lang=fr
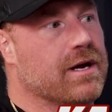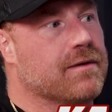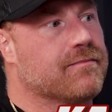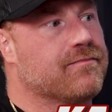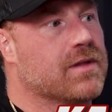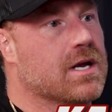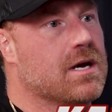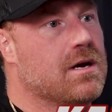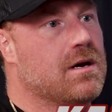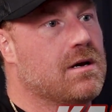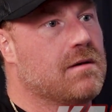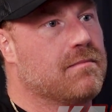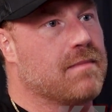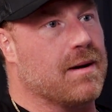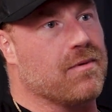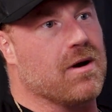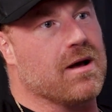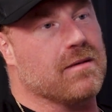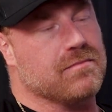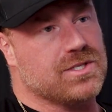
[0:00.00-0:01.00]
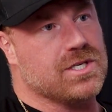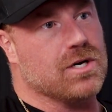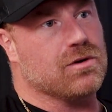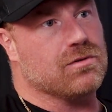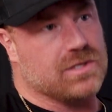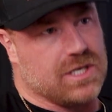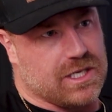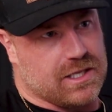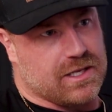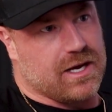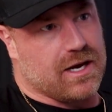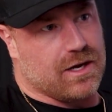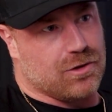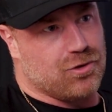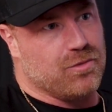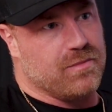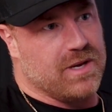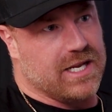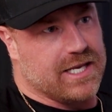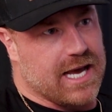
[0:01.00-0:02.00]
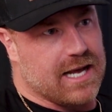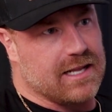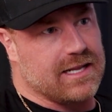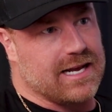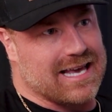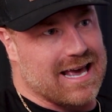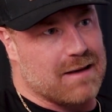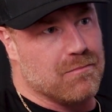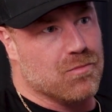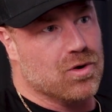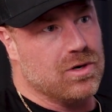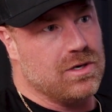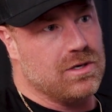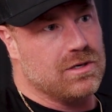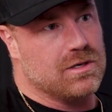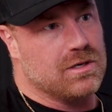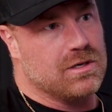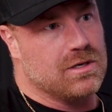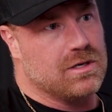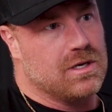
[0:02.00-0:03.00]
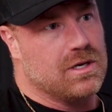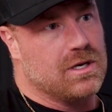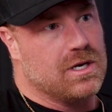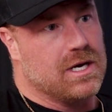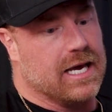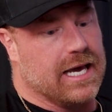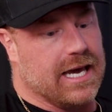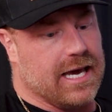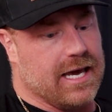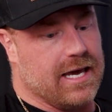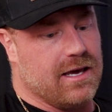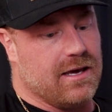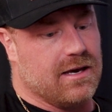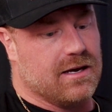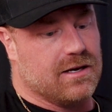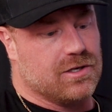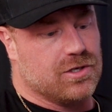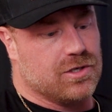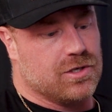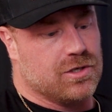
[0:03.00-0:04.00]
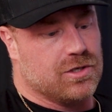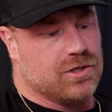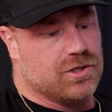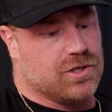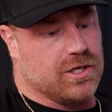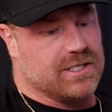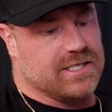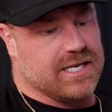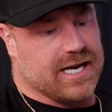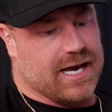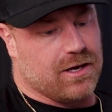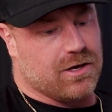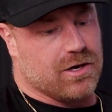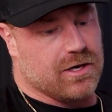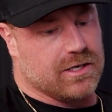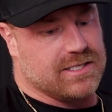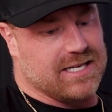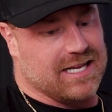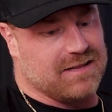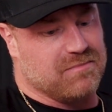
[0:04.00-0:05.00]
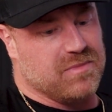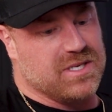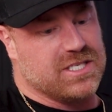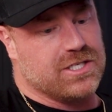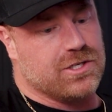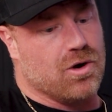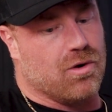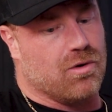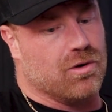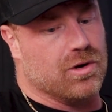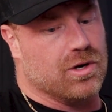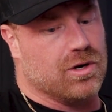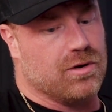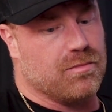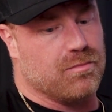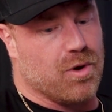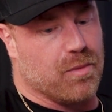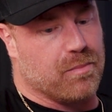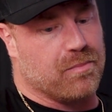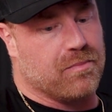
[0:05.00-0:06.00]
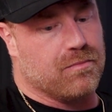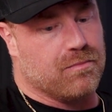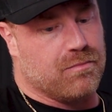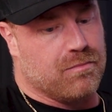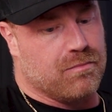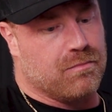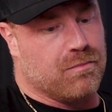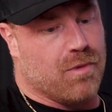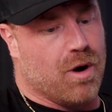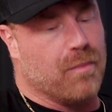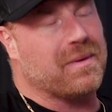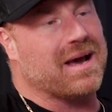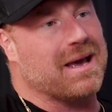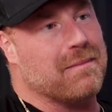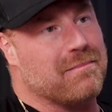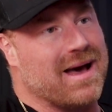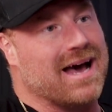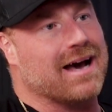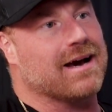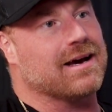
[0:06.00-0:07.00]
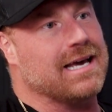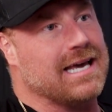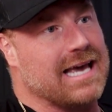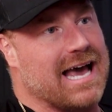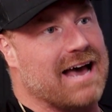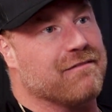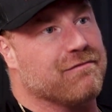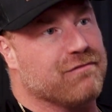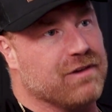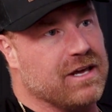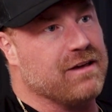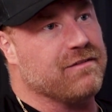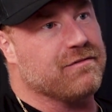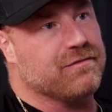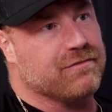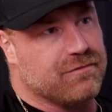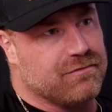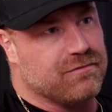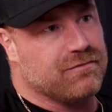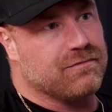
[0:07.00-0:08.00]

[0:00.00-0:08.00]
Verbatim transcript: aussi. Oui. Ma première mission, c'était en 2004 à Kaboul. Ouais. Et je te dirais que cette mission-là m'a préparé à vivre